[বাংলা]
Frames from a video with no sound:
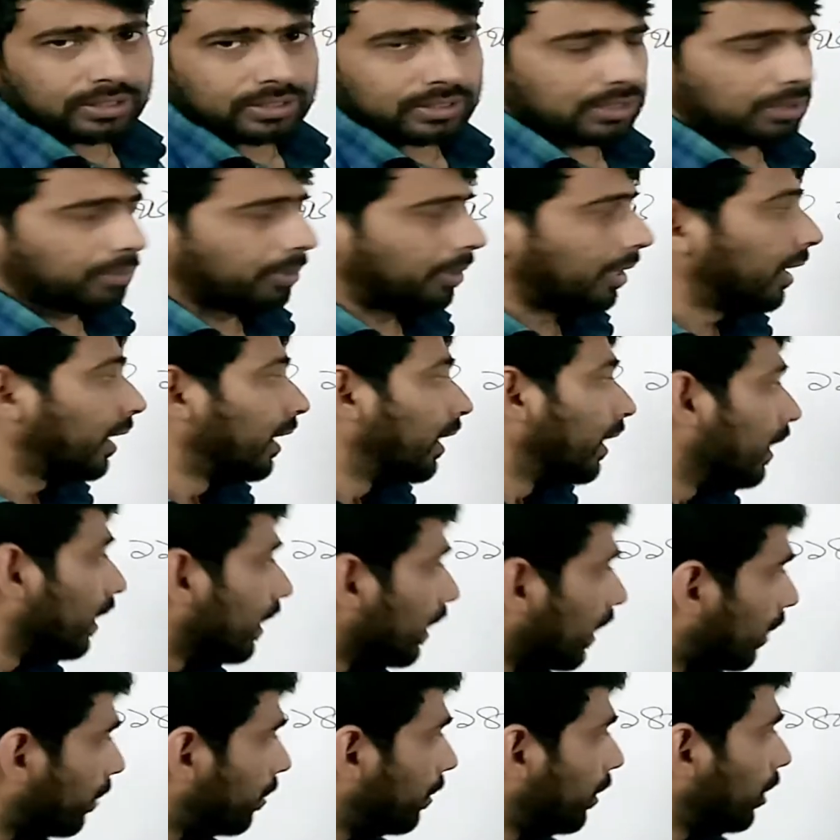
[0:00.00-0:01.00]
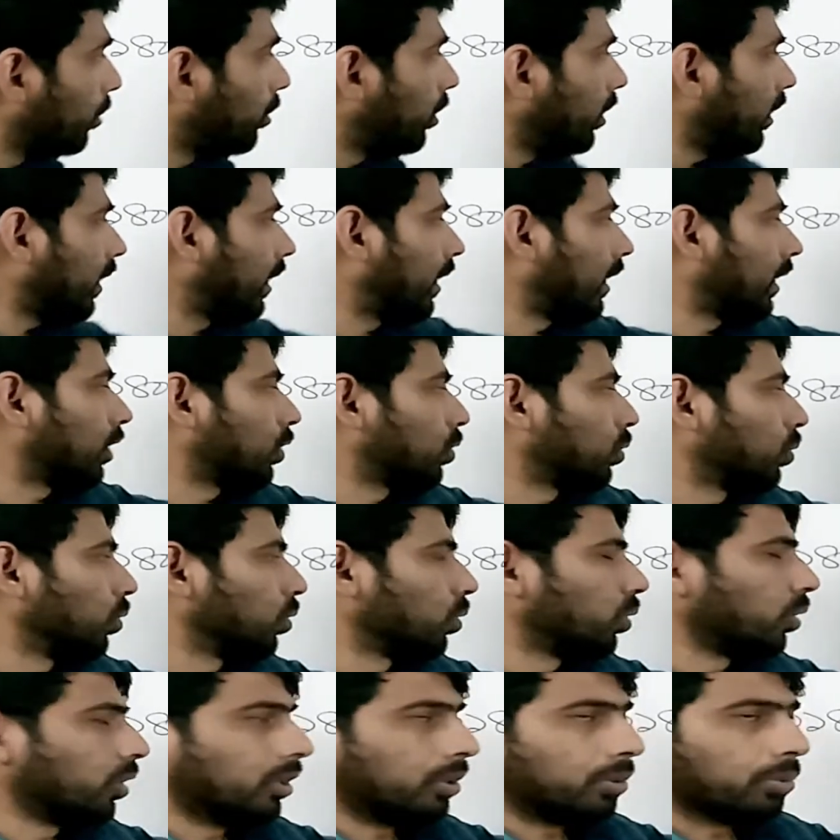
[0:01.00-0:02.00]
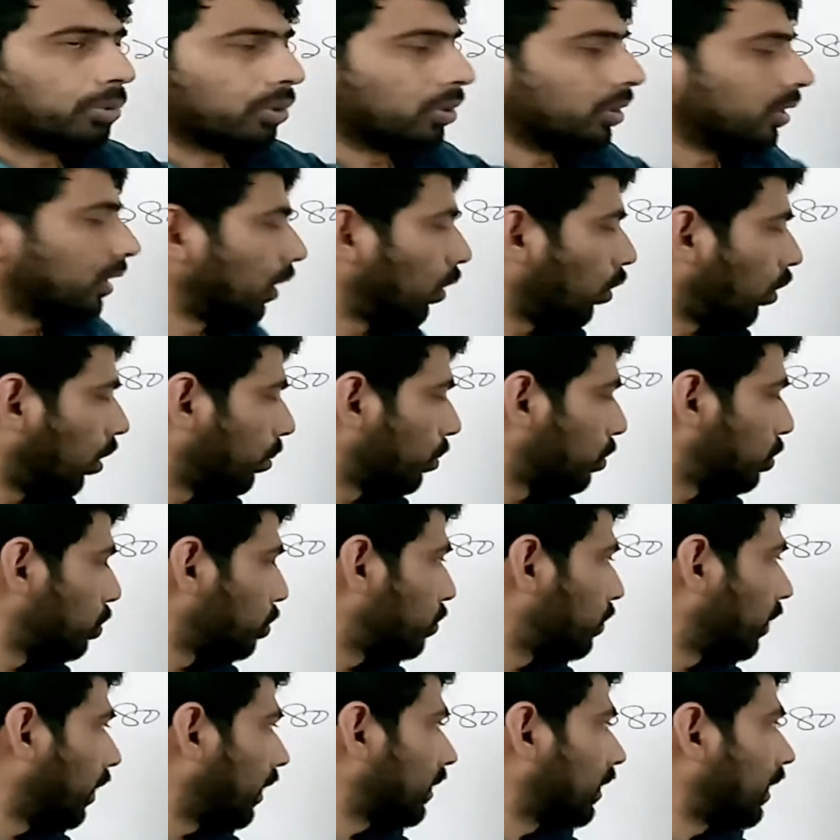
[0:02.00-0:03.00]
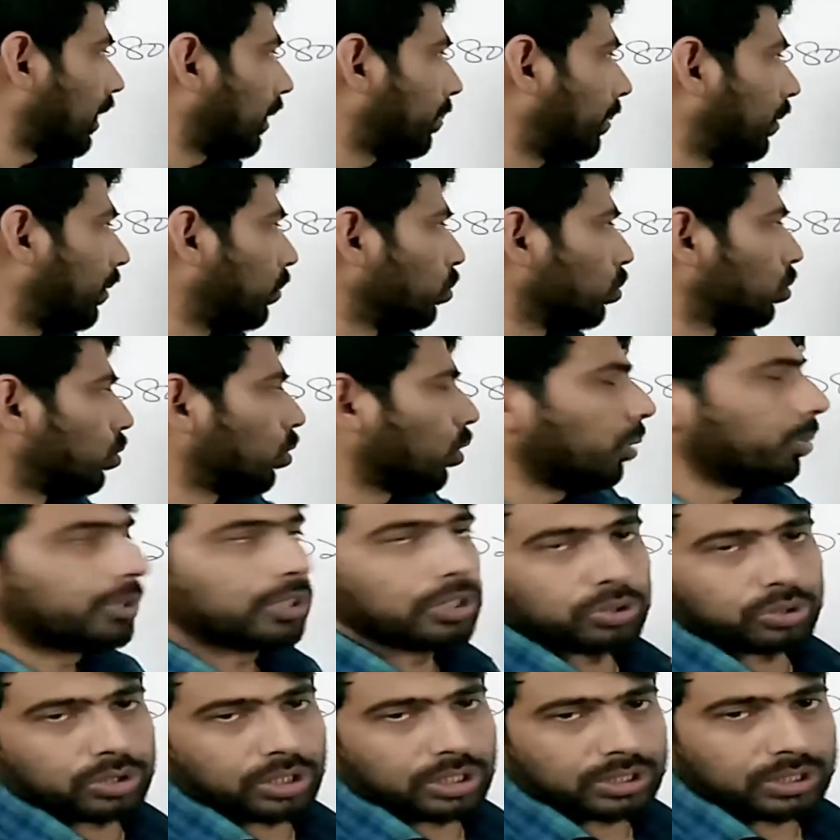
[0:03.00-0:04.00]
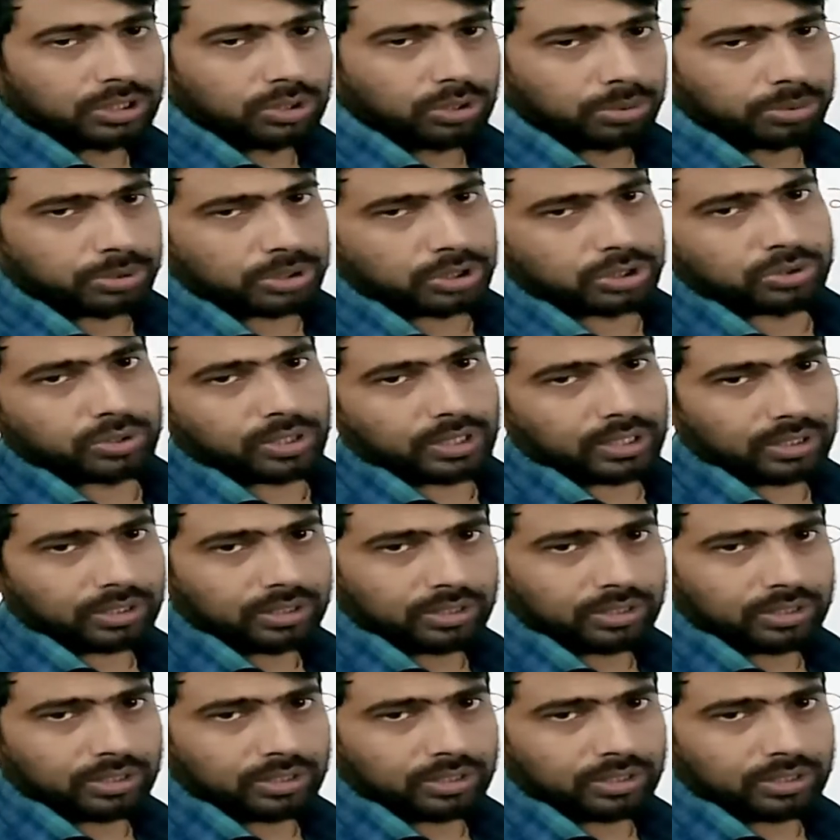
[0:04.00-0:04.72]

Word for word: যাবে না এর বিনিময়ে এখানে একটা শূন্য তুলে দেবো তাহলে অবশিষ্ট এক থাকবে উত্তর হবে তিনশো আশি অবশিষ্ট এক